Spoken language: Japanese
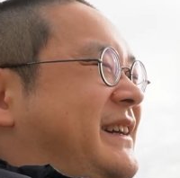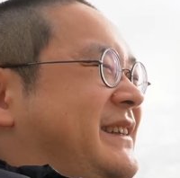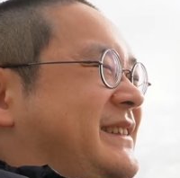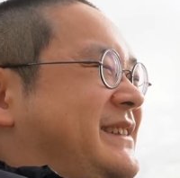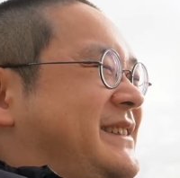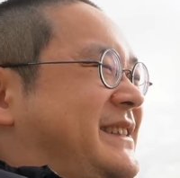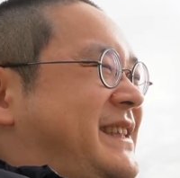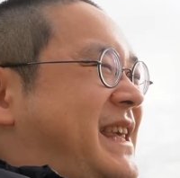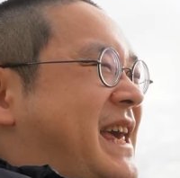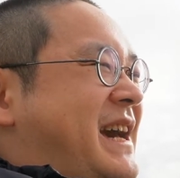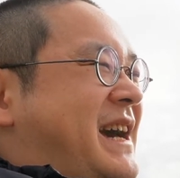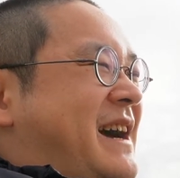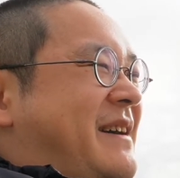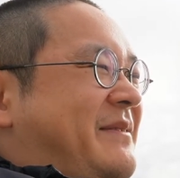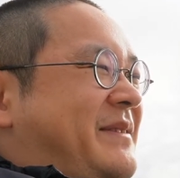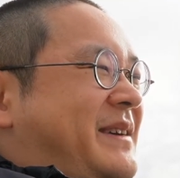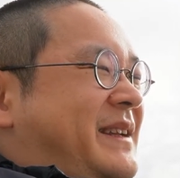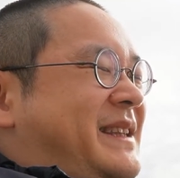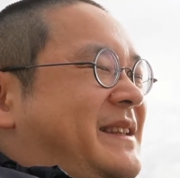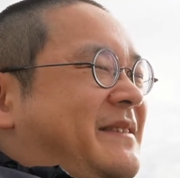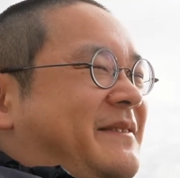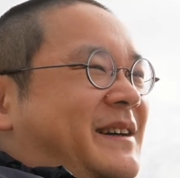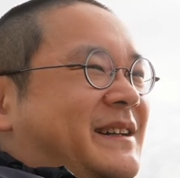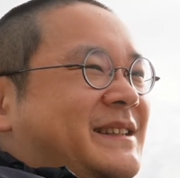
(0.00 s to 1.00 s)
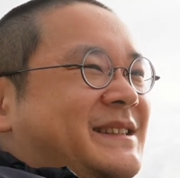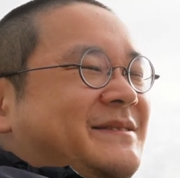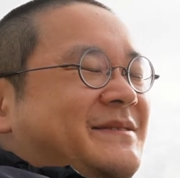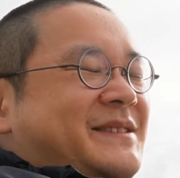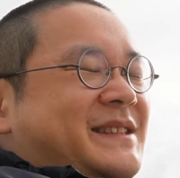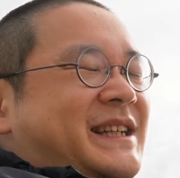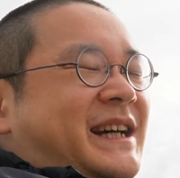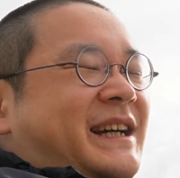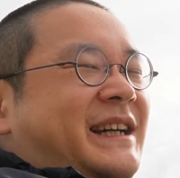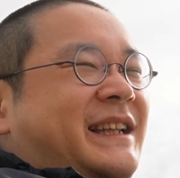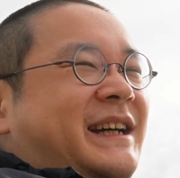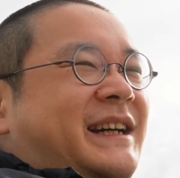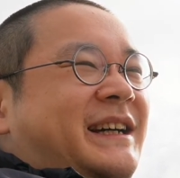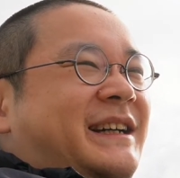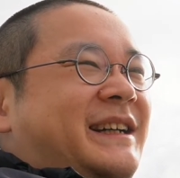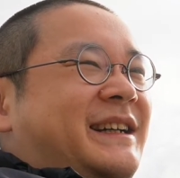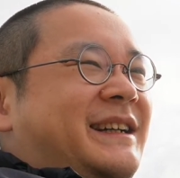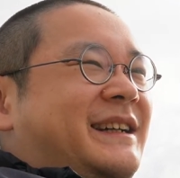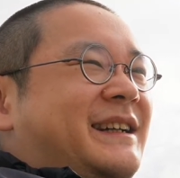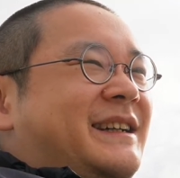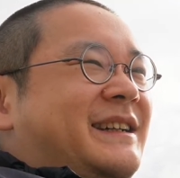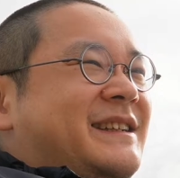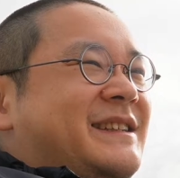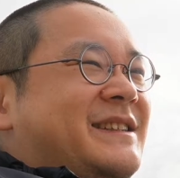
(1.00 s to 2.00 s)
すげえ頑張ってますみたいな
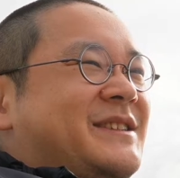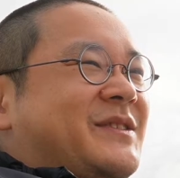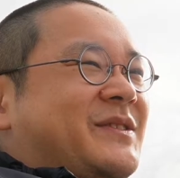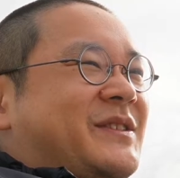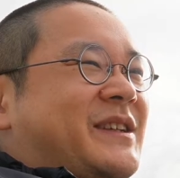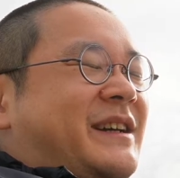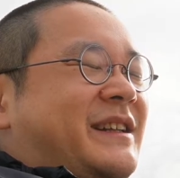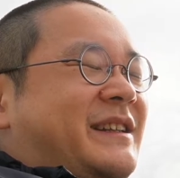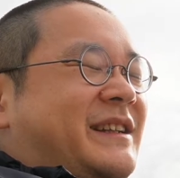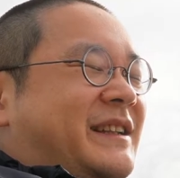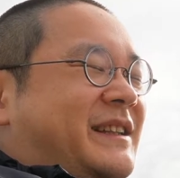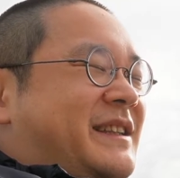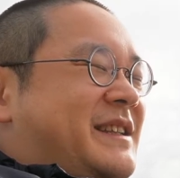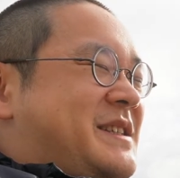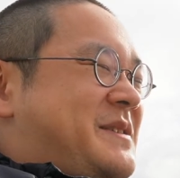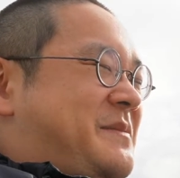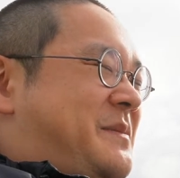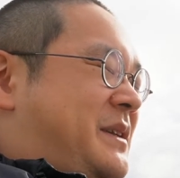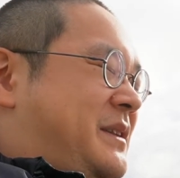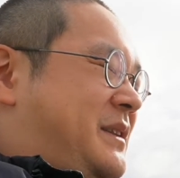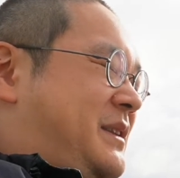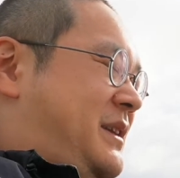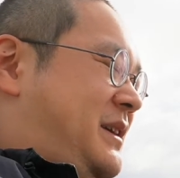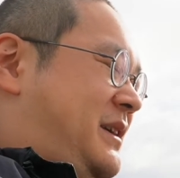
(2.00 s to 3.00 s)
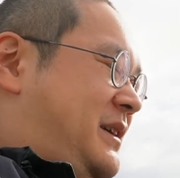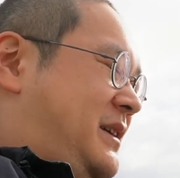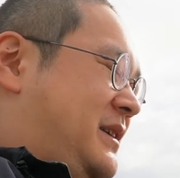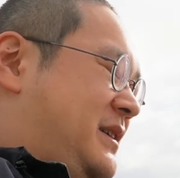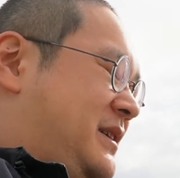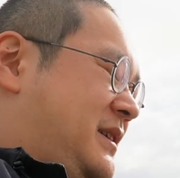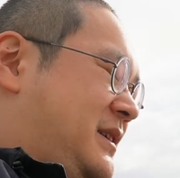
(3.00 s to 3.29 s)
状態になってしまって